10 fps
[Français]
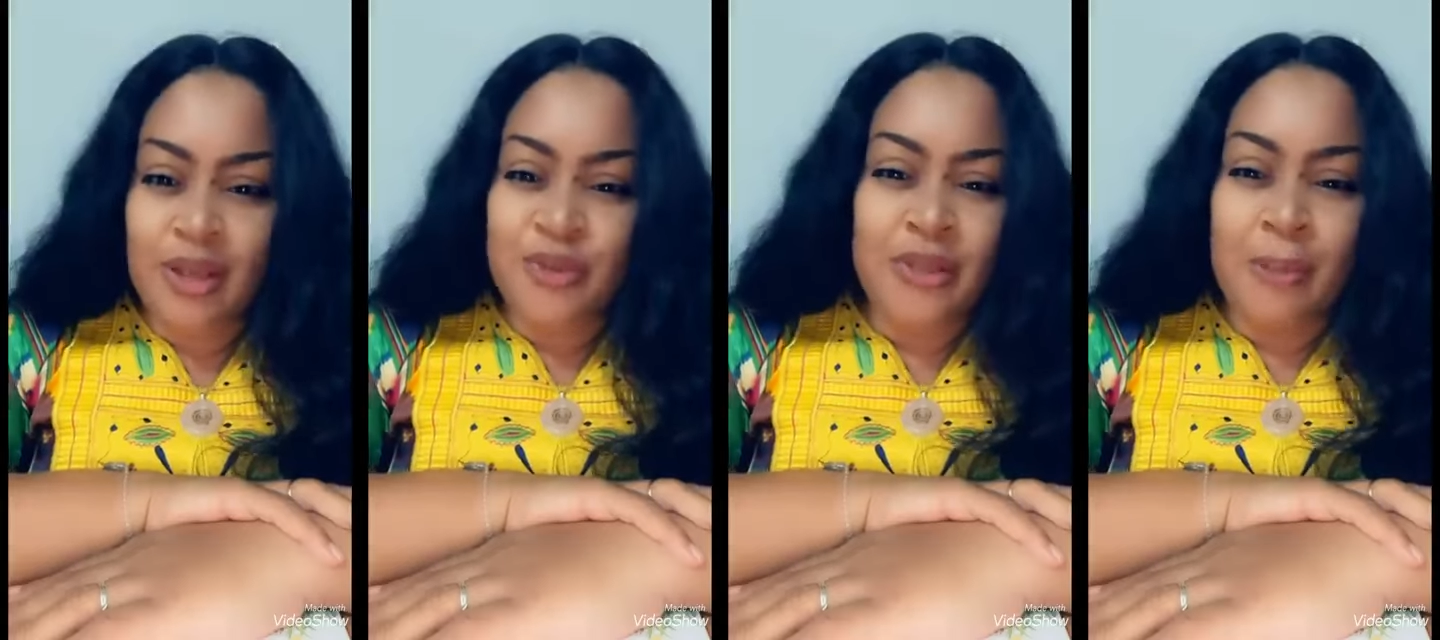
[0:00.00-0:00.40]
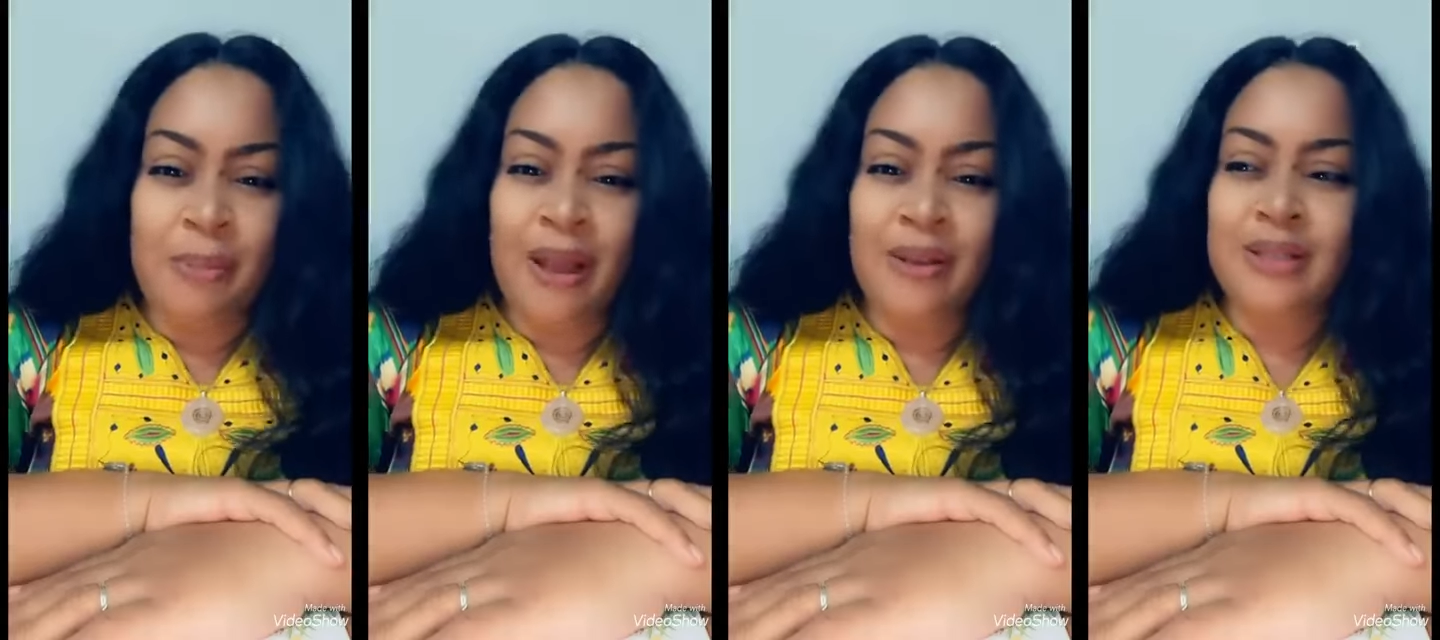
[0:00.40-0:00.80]
Tu n'es
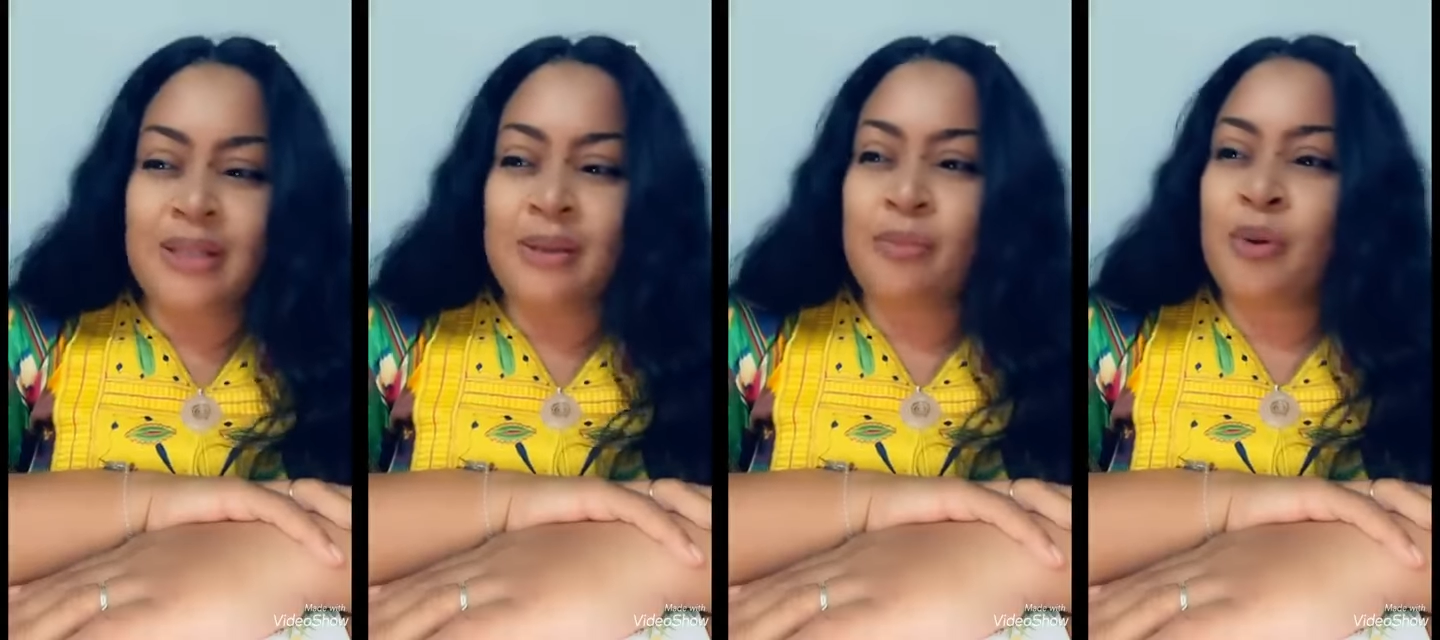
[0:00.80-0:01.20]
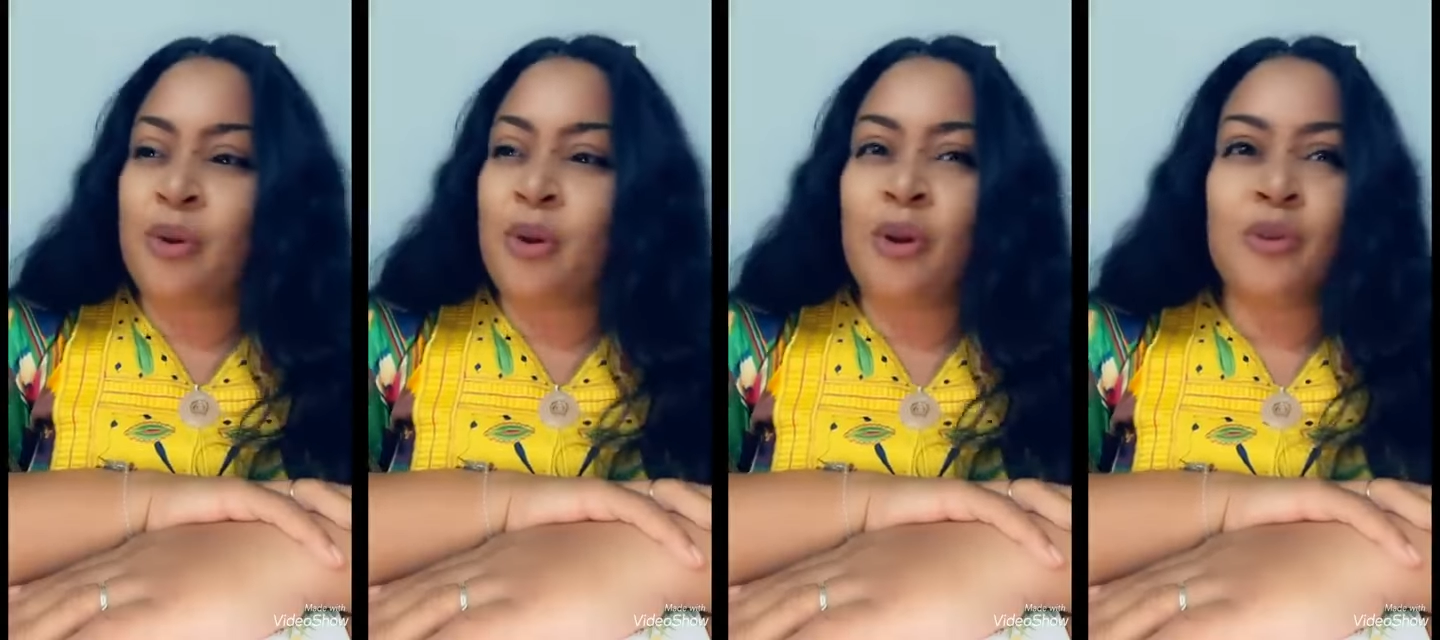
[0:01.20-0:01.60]
pas un simple
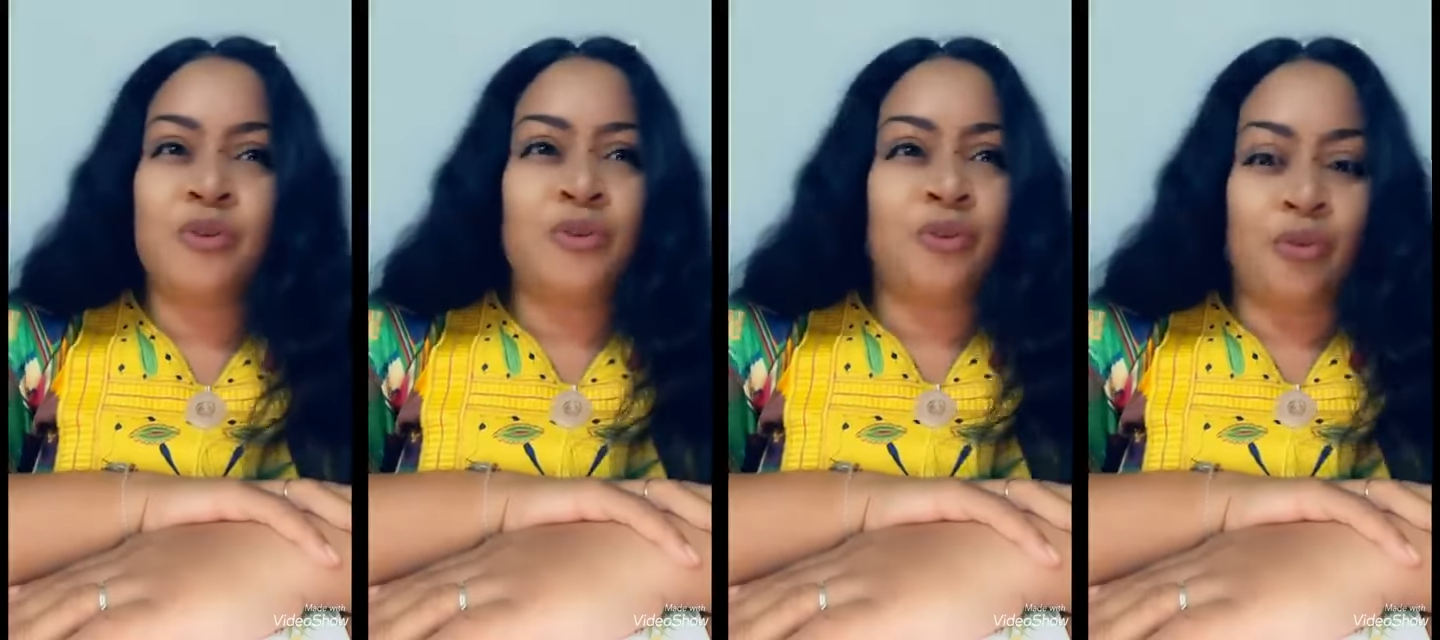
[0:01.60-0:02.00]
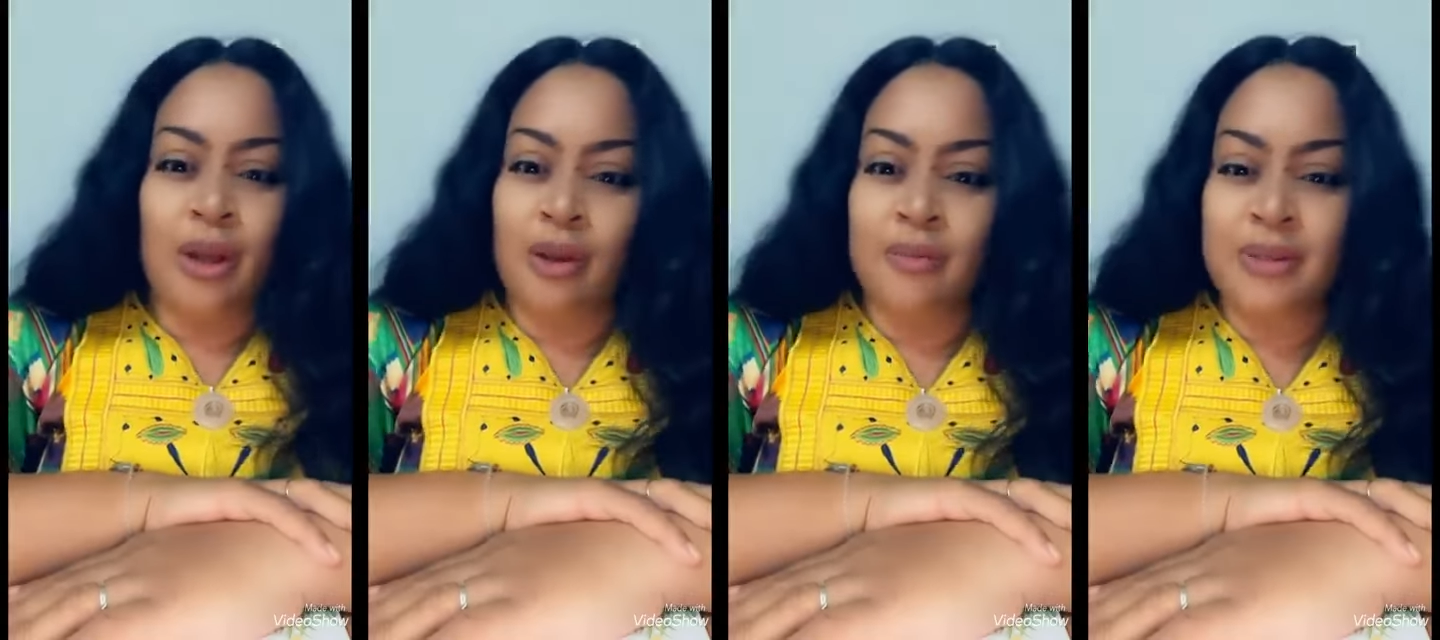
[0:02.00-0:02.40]
corps que tu vois
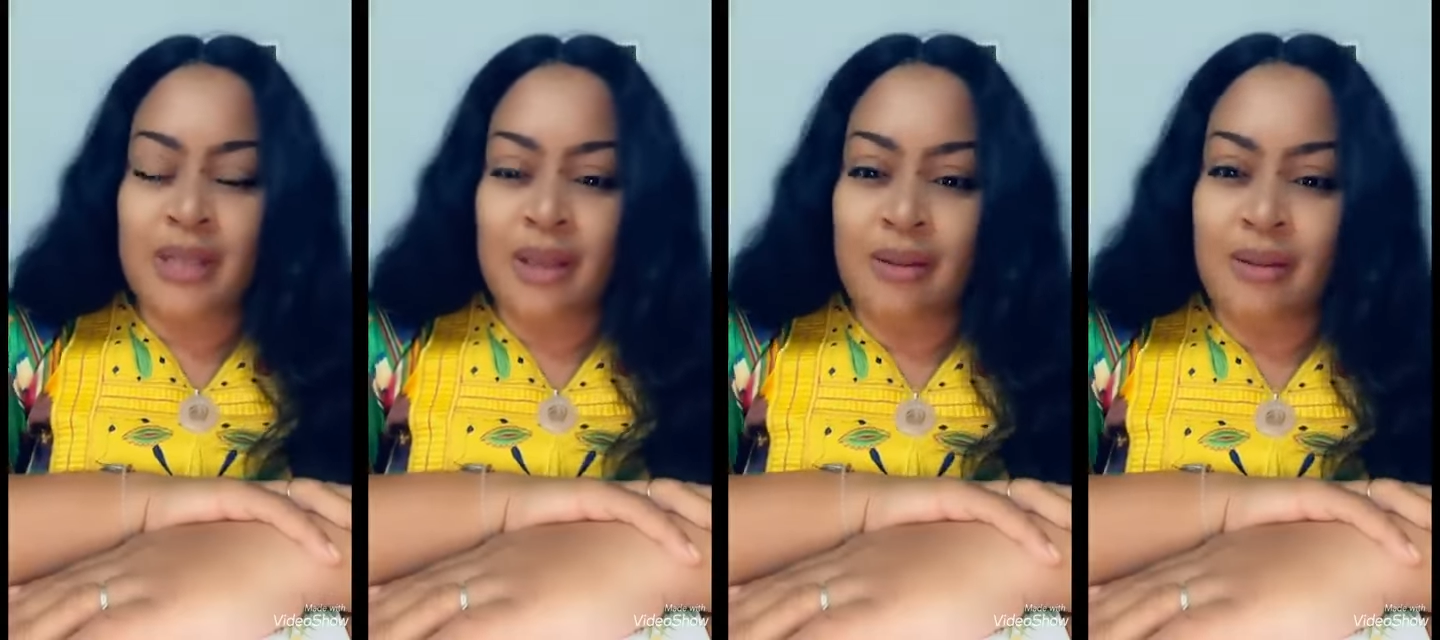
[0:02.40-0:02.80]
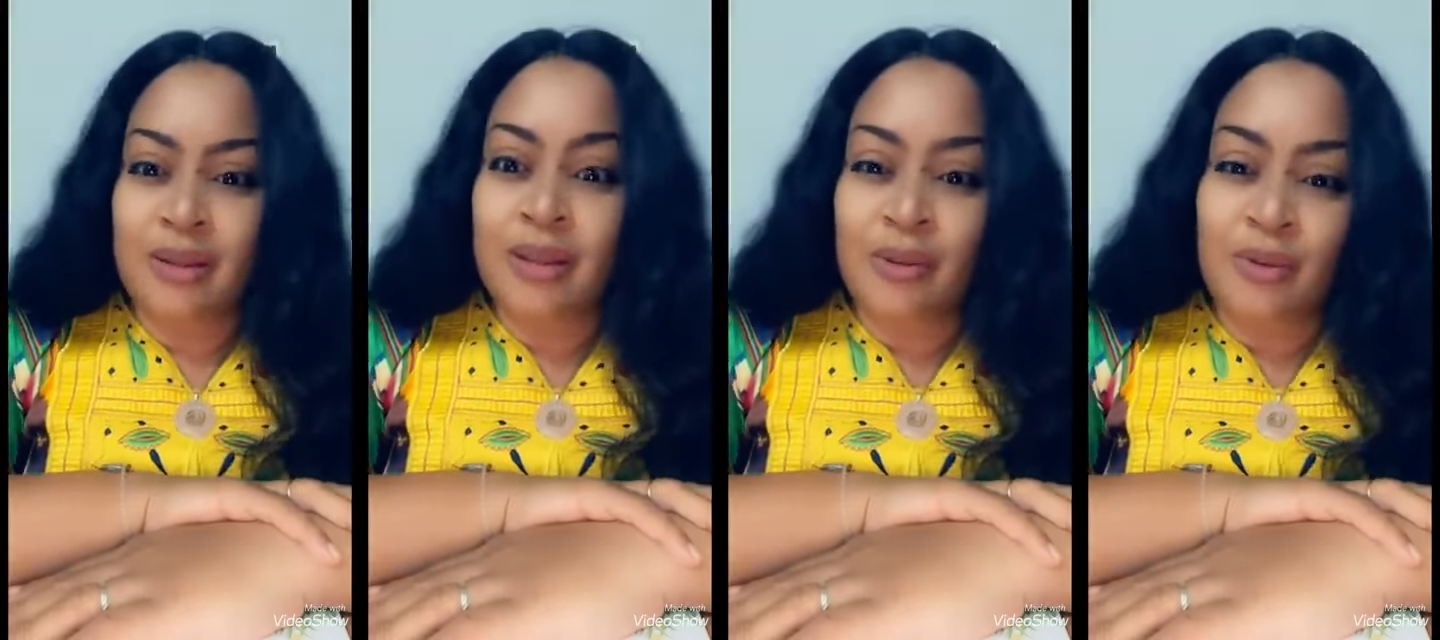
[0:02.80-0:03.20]
comme ça
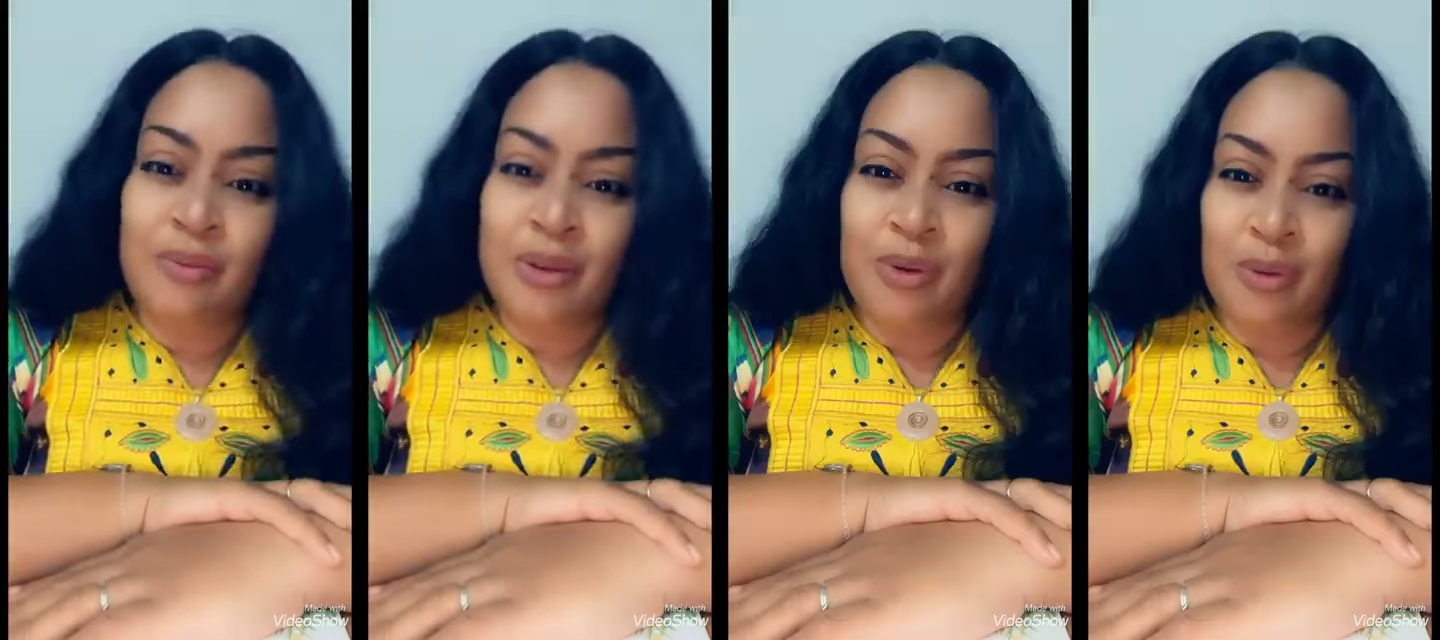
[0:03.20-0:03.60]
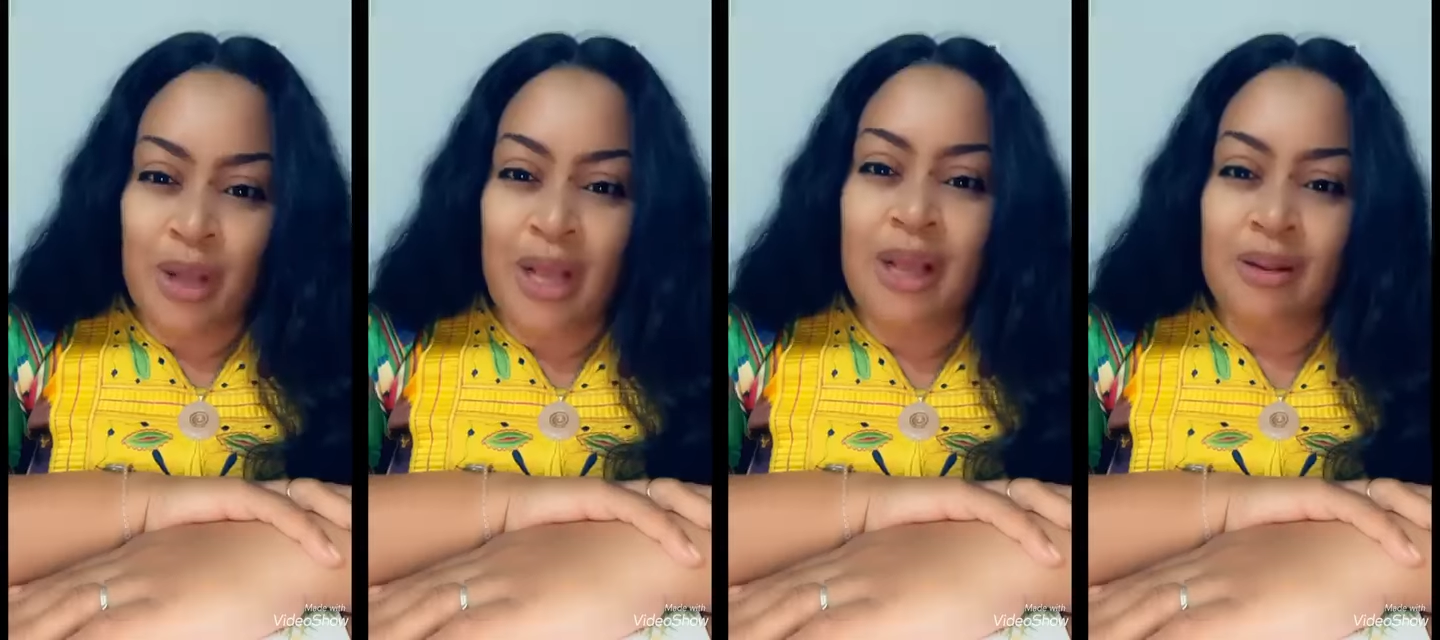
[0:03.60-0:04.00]
dans le
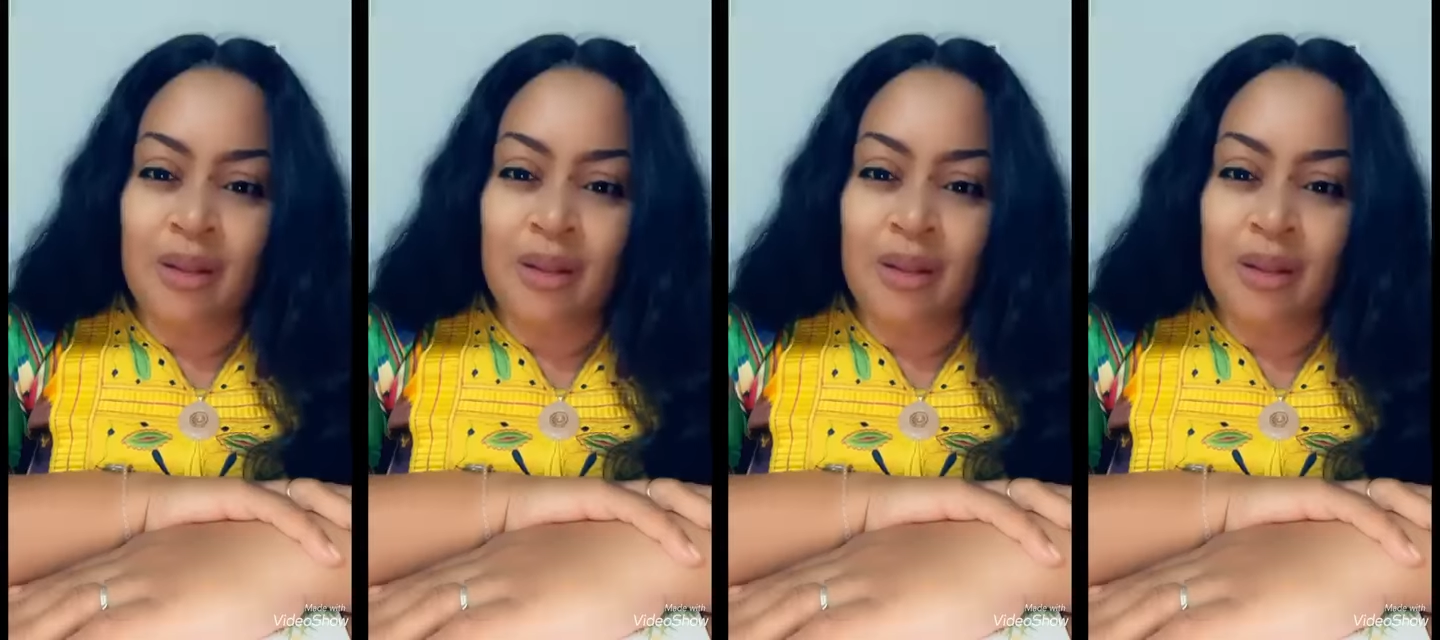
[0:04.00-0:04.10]
miroir.